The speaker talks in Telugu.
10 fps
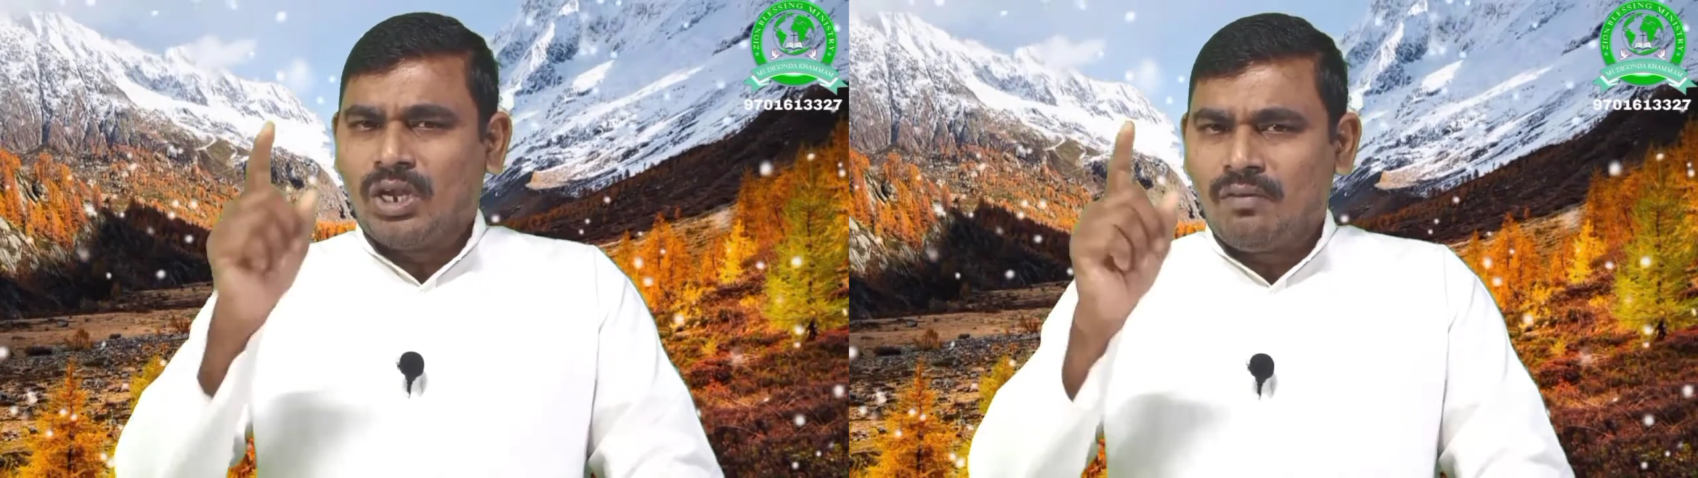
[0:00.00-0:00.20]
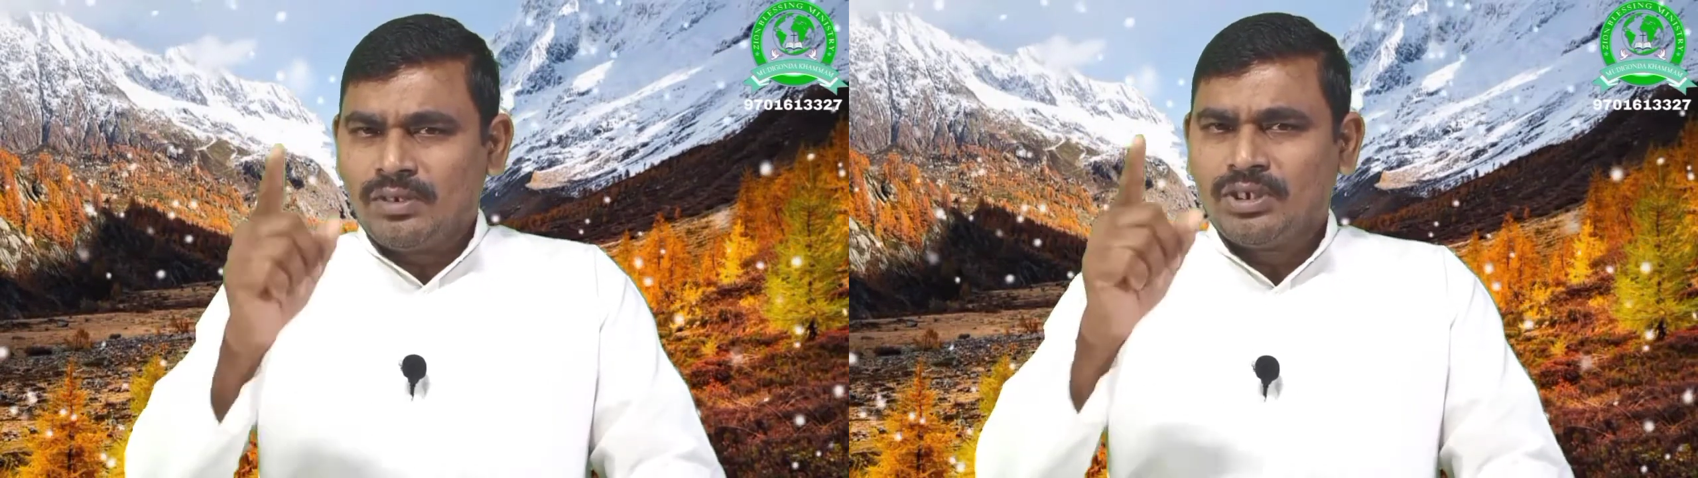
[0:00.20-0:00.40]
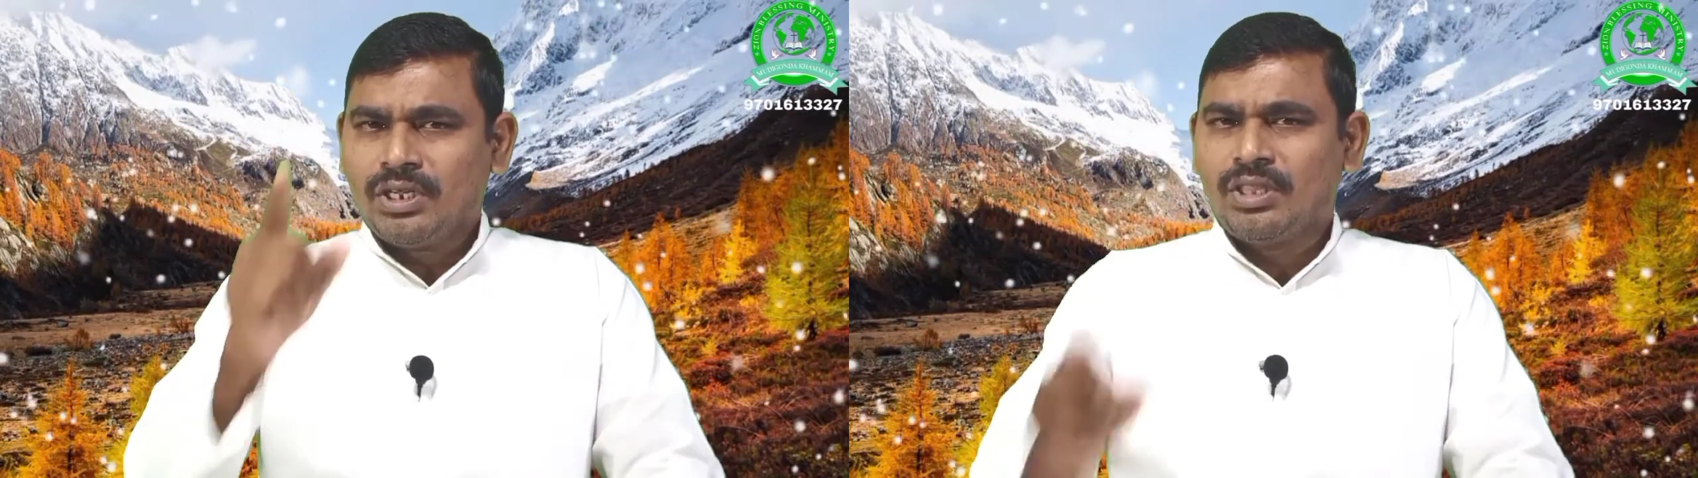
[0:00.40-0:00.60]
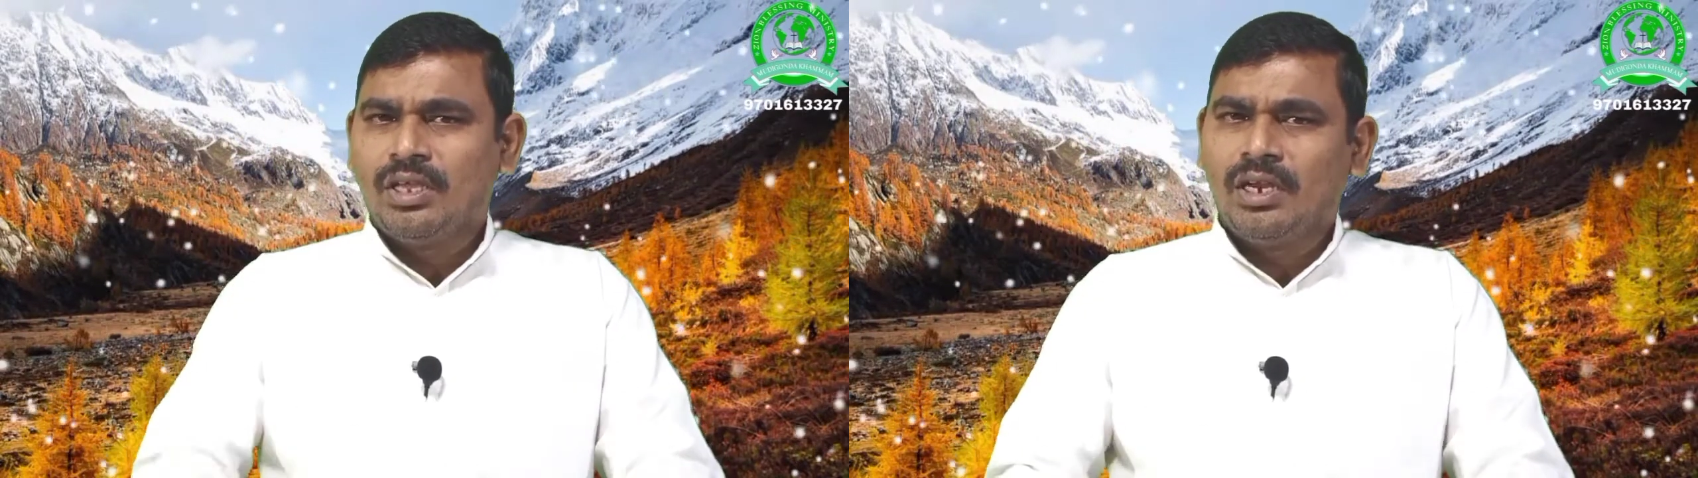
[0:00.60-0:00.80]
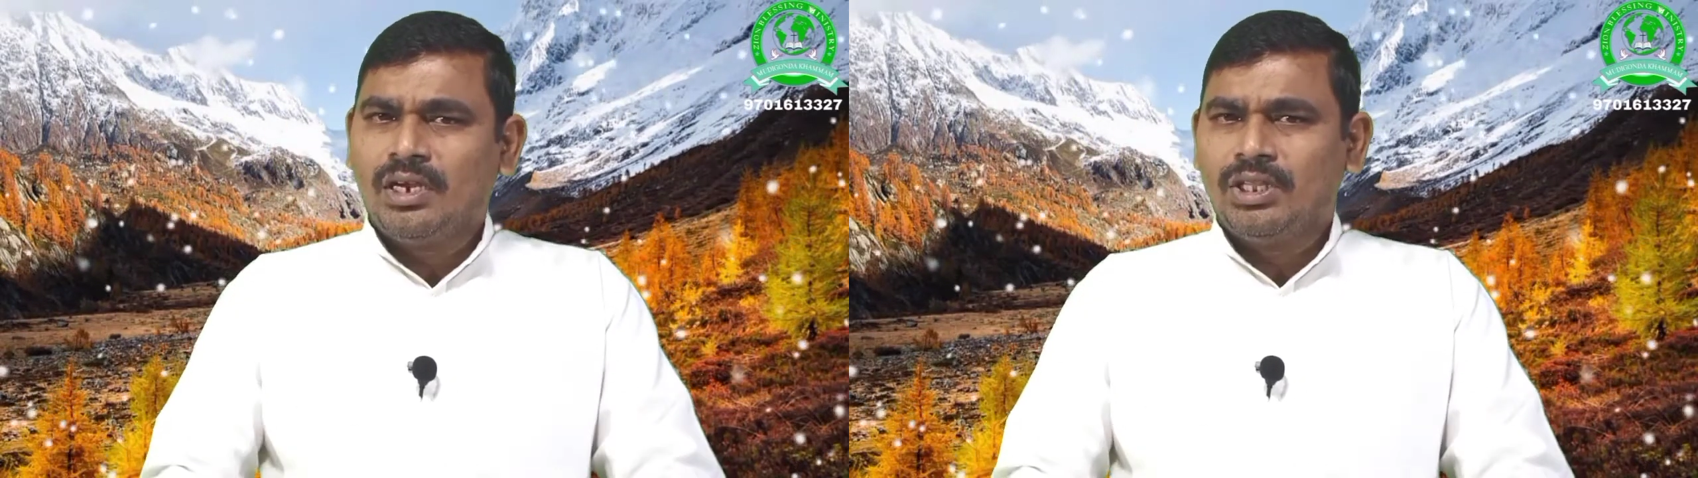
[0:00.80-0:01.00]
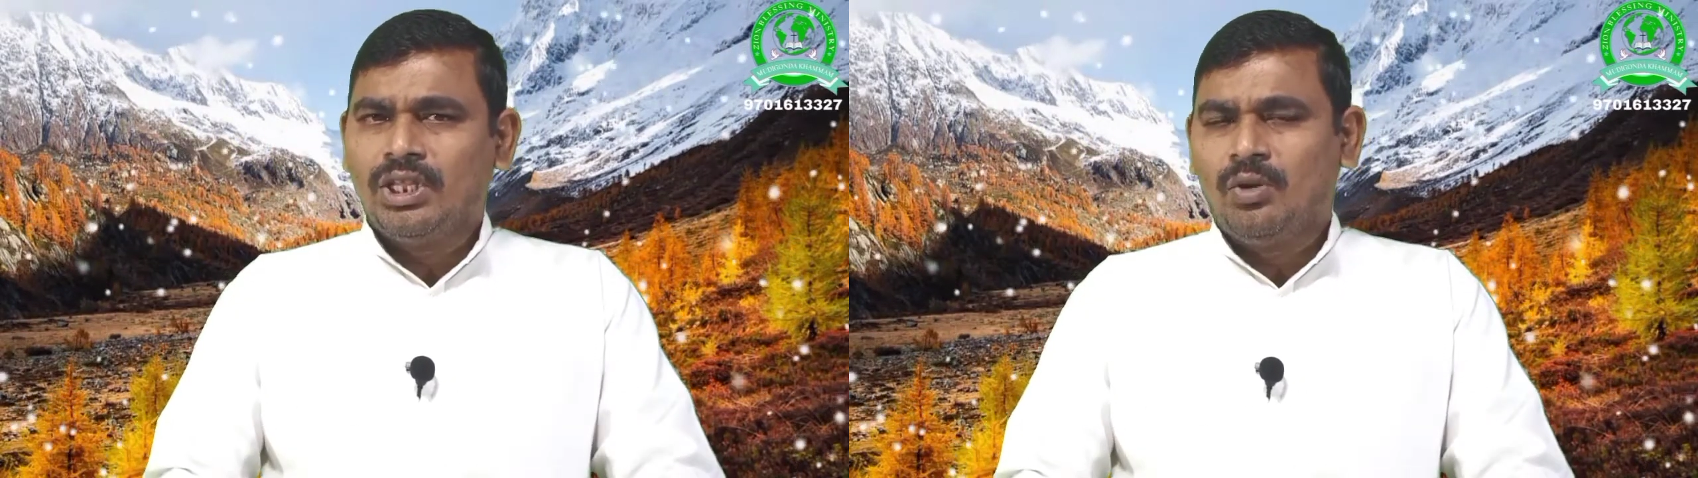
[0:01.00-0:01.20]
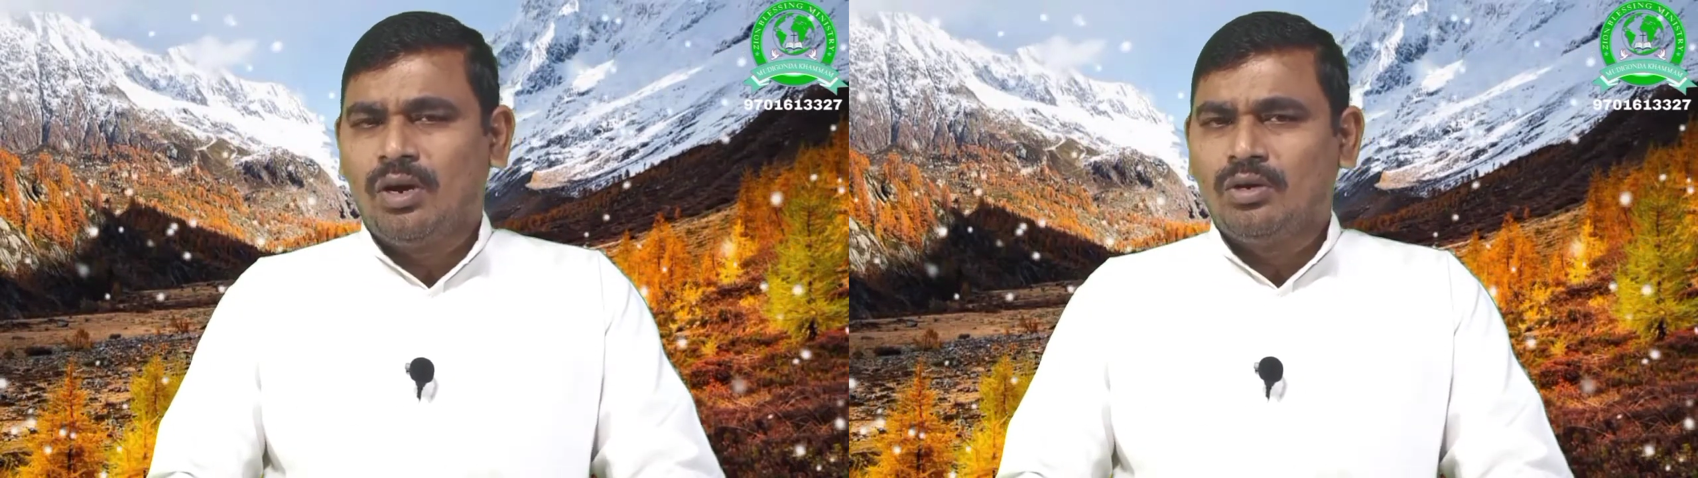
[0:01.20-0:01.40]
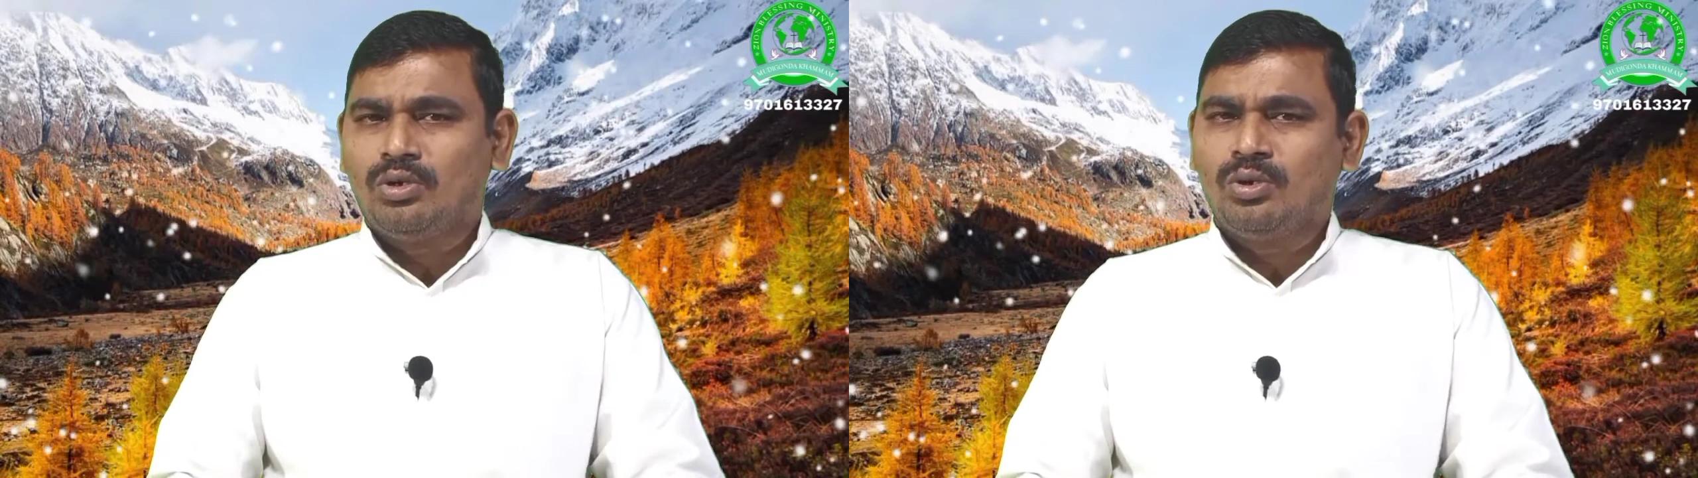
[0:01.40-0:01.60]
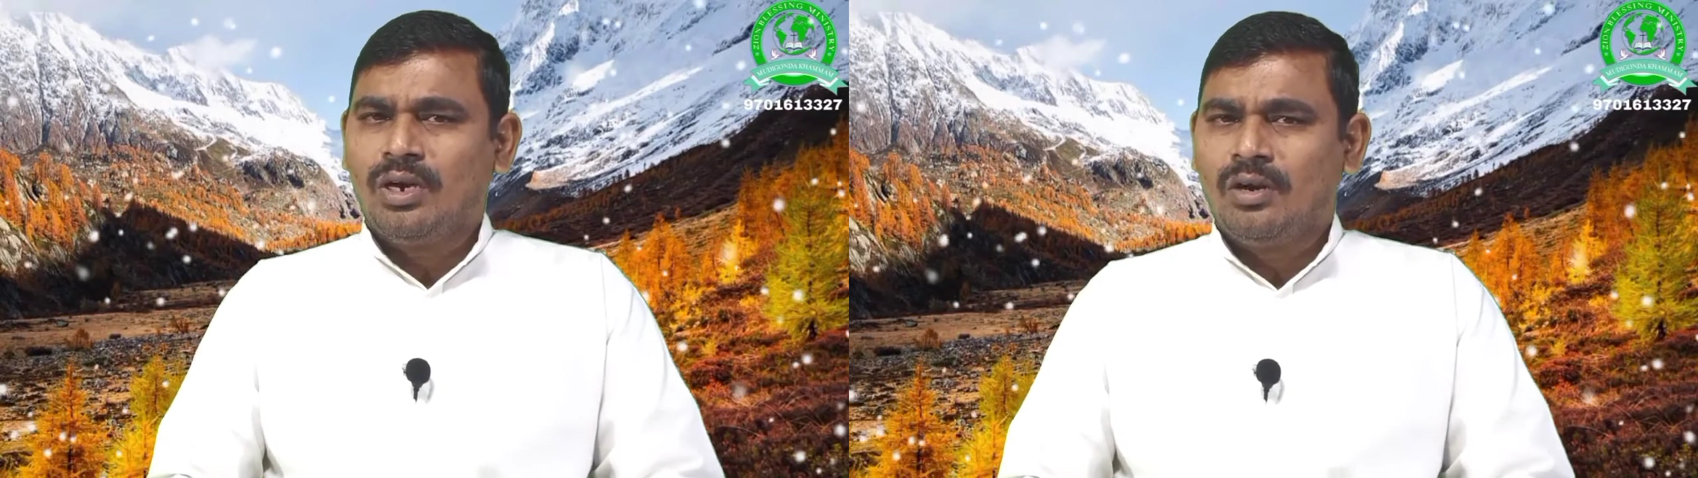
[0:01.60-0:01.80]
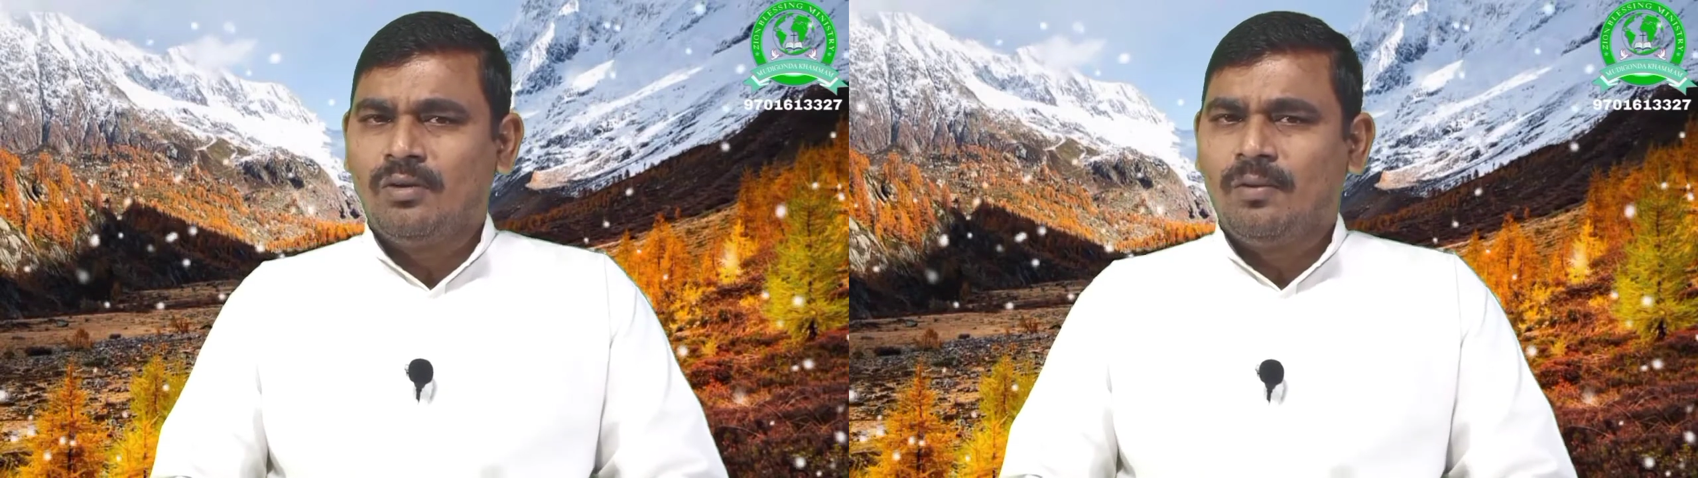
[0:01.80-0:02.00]
సర్వశక్తి కలిగిన దేవుడు
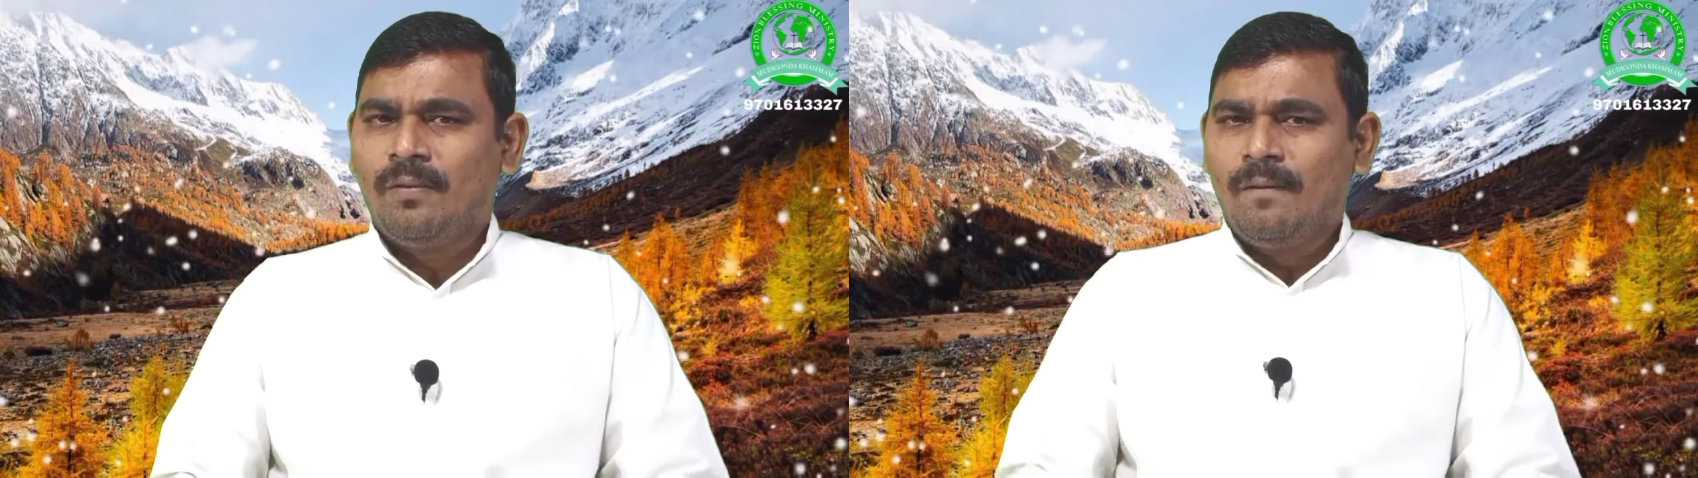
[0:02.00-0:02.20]
అంటున్నాడు